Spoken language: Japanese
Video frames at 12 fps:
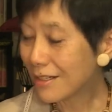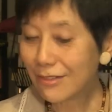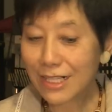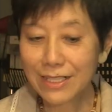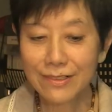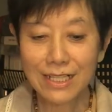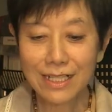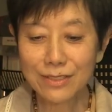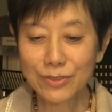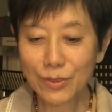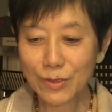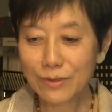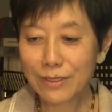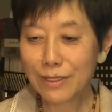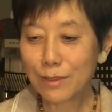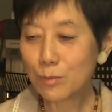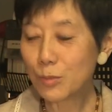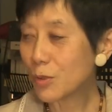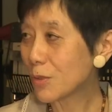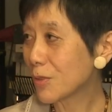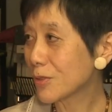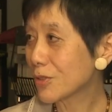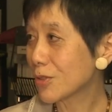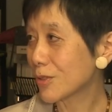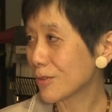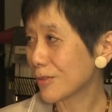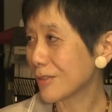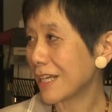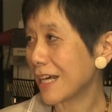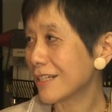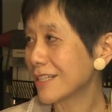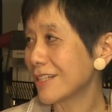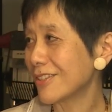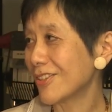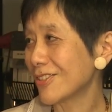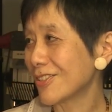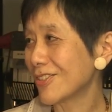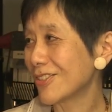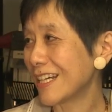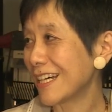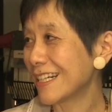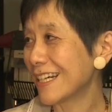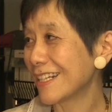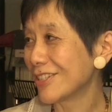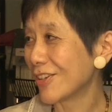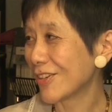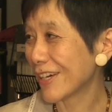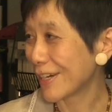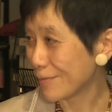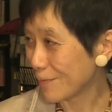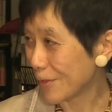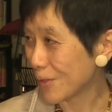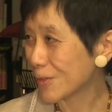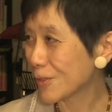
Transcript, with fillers: 我々にとってはもう聖徳太子のじゅうなな条憲法、